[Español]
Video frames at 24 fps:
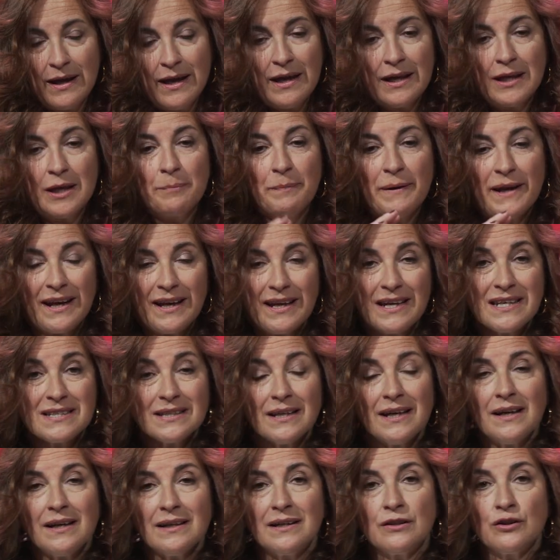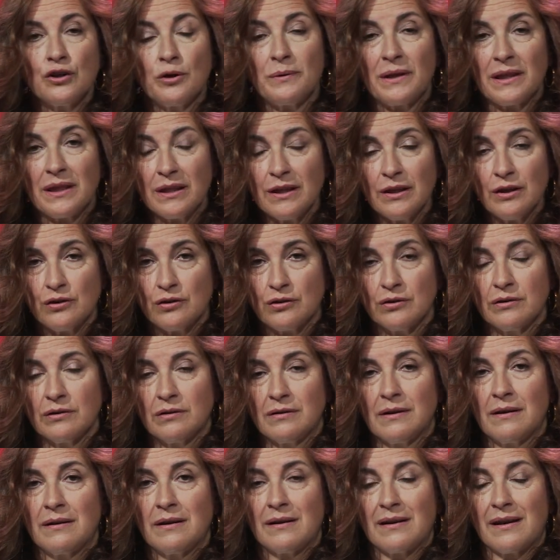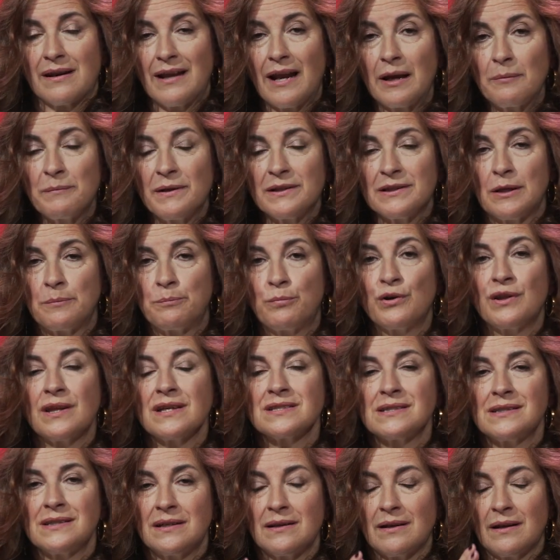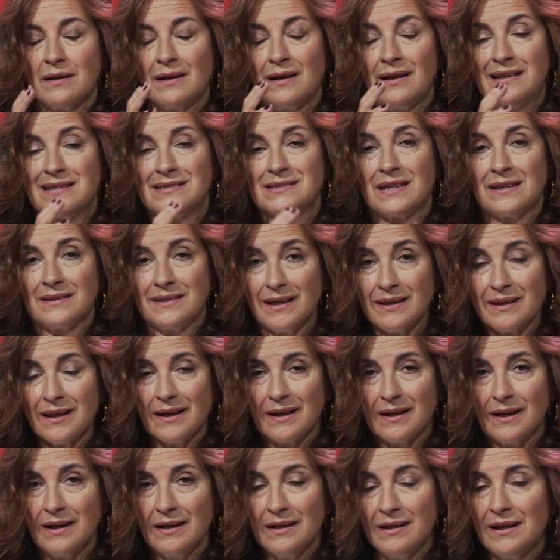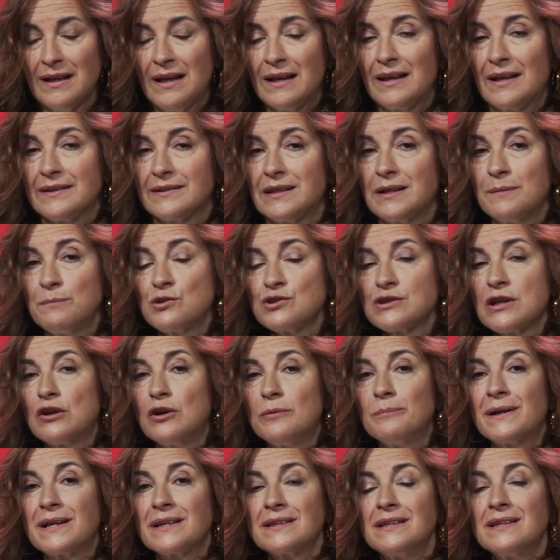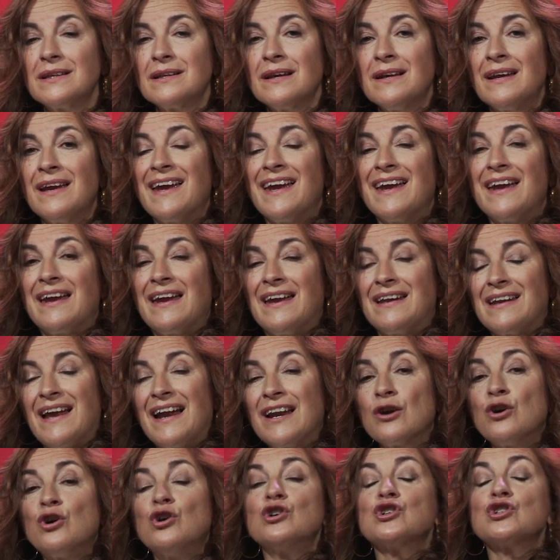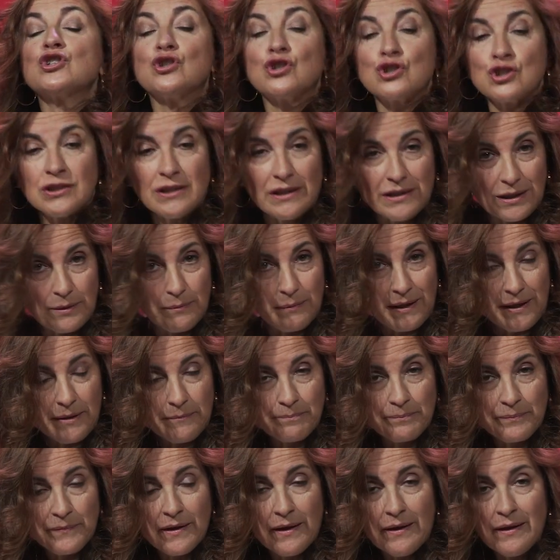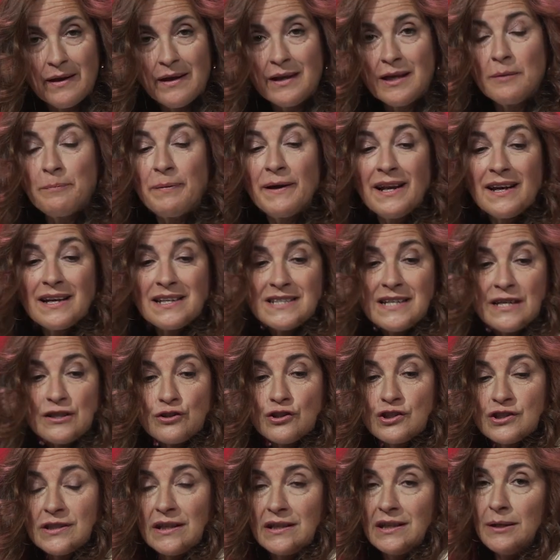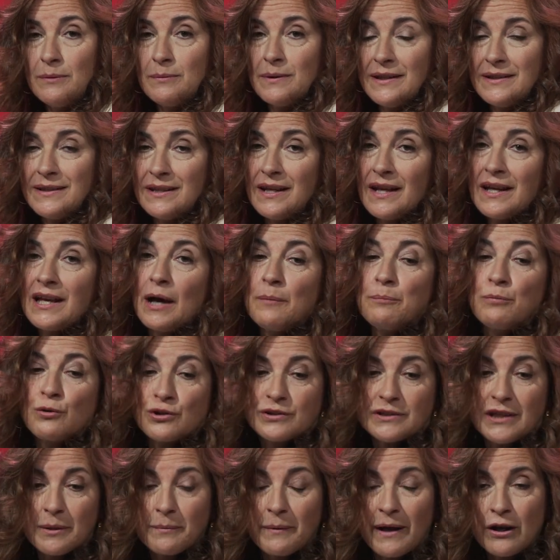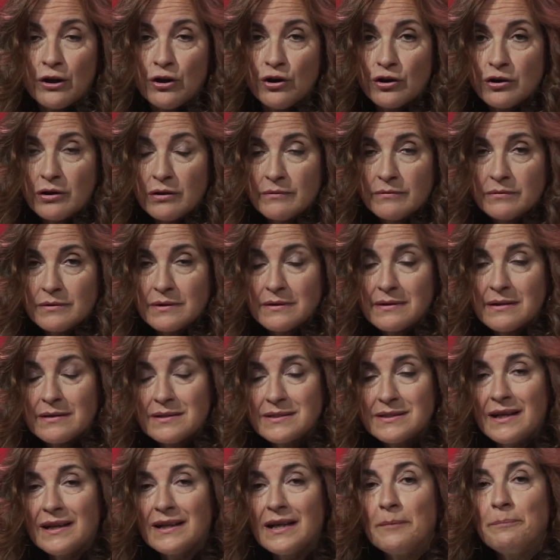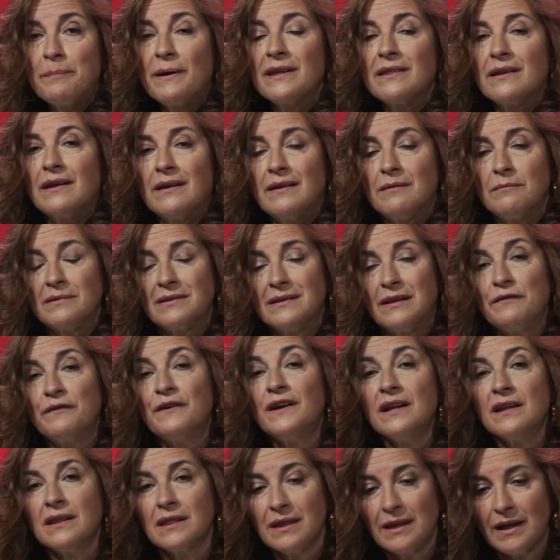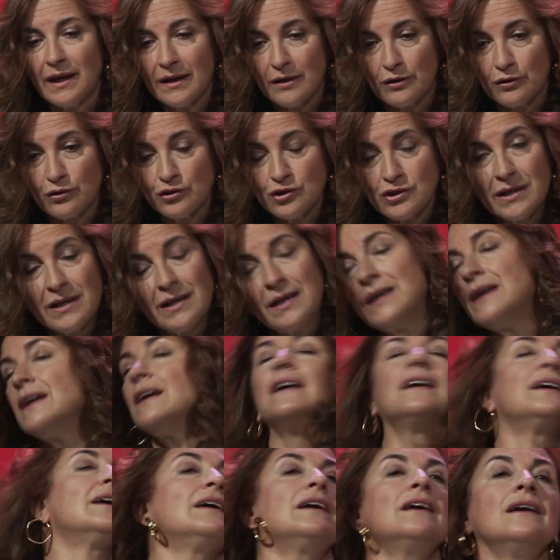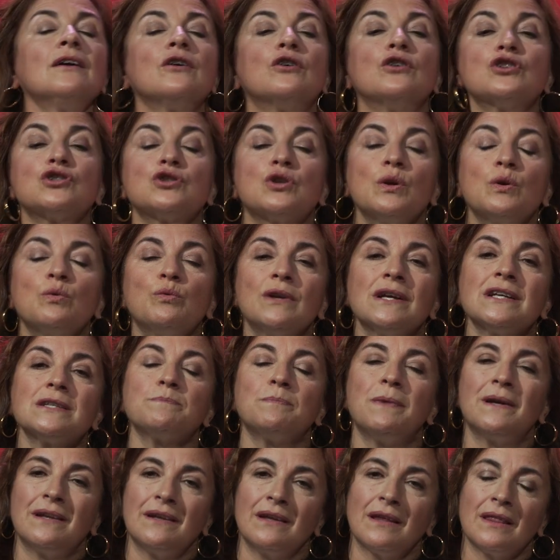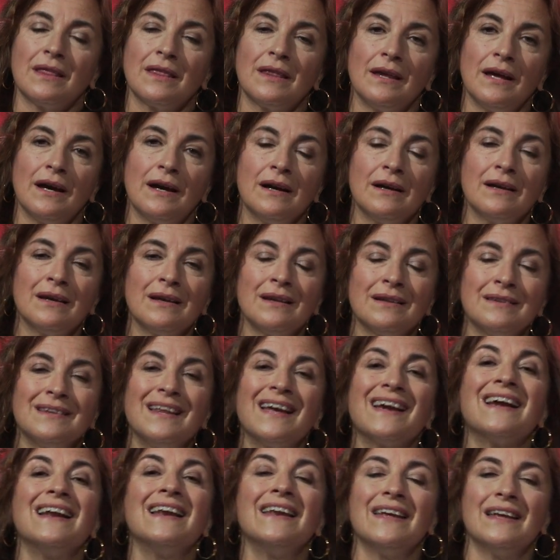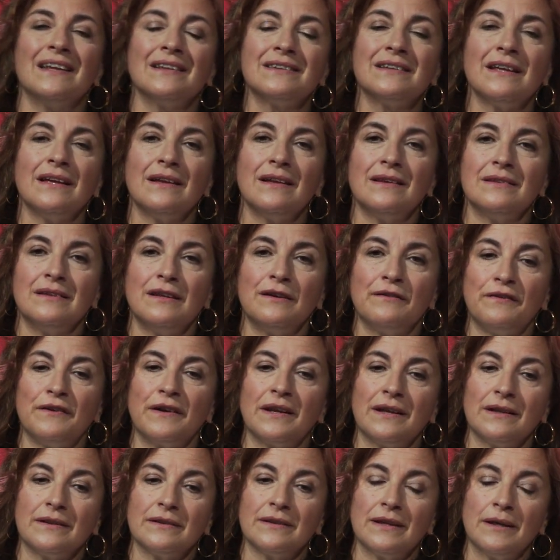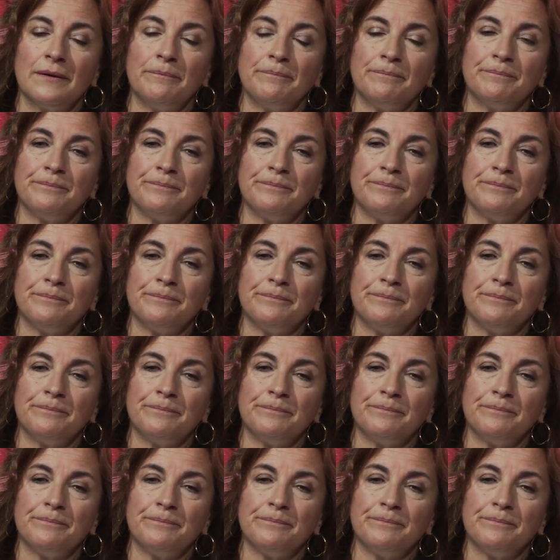Y para que esa innovación realmente pueda ser estratégica, la tenemos que convertir en algo sostenible. Y para que sea sostenible tiene que aportar valor, ser capaz de diferenciarnos y construir una experiencia de cliente diferente.